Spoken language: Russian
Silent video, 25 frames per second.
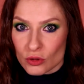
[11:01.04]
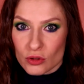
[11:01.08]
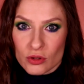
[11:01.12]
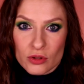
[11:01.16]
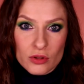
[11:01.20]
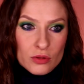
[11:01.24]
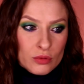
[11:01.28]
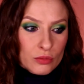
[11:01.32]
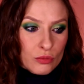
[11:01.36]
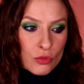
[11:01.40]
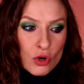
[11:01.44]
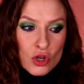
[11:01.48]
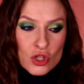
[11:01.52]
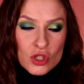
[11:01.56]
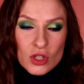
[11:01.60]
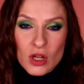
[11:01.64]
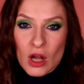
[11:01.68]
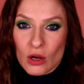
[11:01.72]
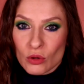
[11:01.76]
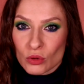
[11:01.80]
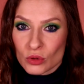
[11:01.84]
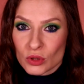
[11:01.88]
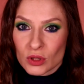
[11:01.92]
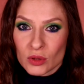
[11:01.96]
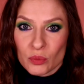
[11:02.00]
то есть можно
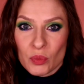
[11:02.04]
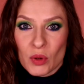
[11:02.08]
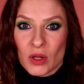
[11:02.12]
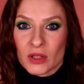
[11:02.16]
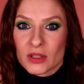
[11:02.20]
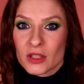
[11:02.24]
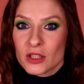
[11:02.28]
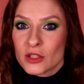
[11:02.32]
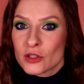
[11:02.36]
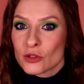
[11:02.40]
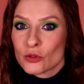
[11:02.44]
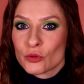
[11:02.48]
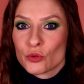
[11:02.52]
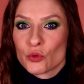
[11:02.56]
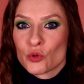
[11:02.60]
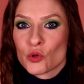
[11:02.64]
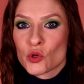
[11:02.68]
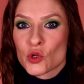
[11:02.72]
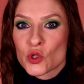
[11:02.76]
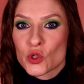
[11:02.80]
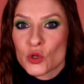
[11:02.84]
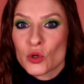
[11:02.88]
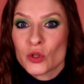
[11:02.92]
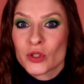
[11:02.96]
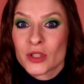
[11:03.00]
какую-то
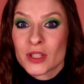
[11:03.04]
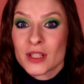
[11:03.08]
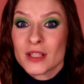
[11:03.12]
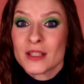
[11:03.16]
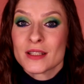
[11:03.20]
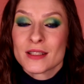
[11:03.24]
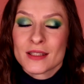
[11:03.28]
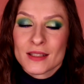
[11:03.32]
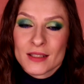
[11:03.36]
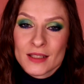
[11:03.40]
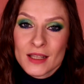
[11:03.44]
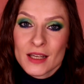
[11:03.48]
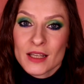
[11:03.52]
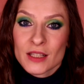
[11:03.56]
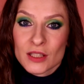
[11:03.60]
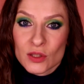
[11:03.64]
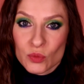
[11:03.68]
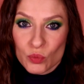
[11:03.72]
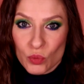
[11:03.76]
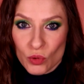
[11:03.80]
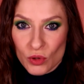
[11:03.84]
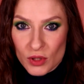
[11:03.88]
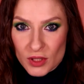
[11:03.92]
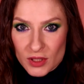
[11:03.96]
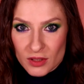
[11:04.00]
дополнительную еще кисть не
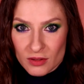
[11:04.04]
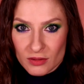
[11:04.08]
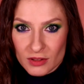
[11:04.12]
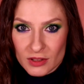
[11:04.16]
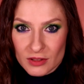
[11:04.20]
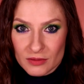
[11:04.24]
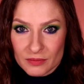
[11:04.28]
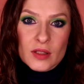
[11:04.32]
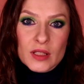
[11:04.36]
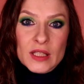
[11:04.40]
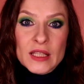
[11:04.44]
использовать.